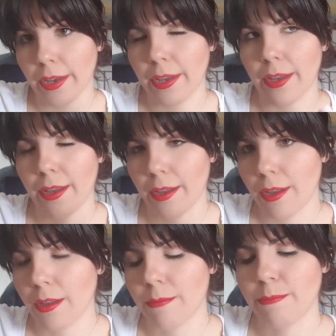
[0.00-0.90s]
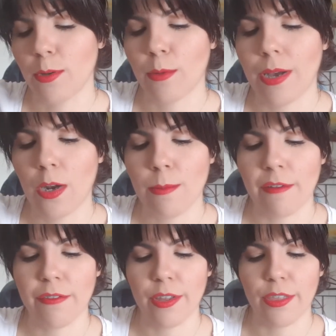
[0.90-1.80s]
que probarlo
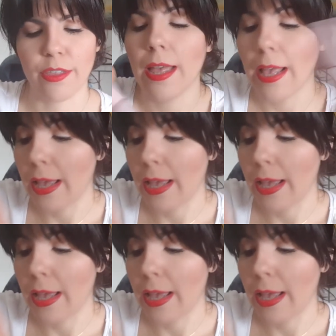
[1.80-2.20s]
más veces.